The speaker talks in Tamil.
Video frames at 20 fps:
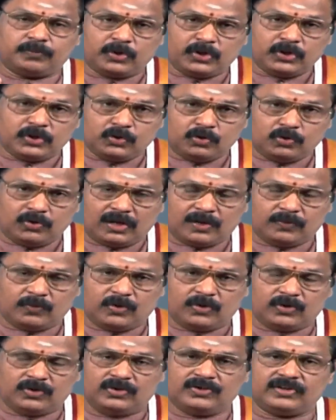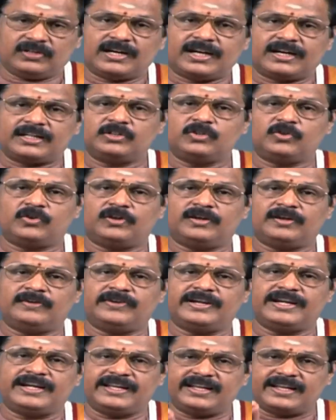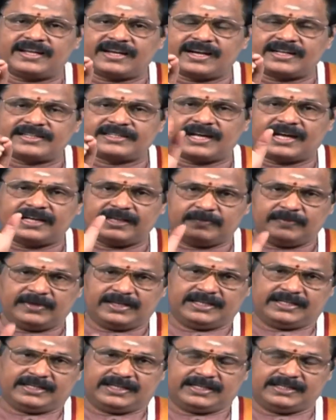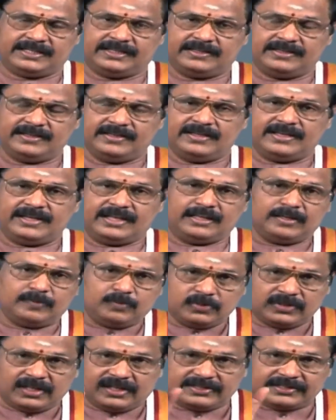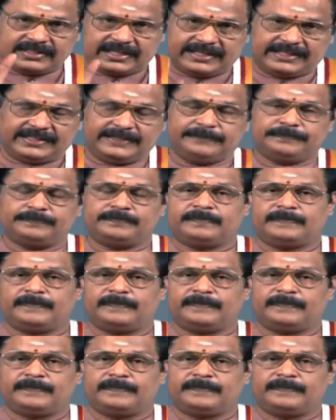புரிந்துணர்வோடு நடந்து கொள்ள வேண்டிய கட்டாயம் இருக்கிறது இது முதல் செய்தி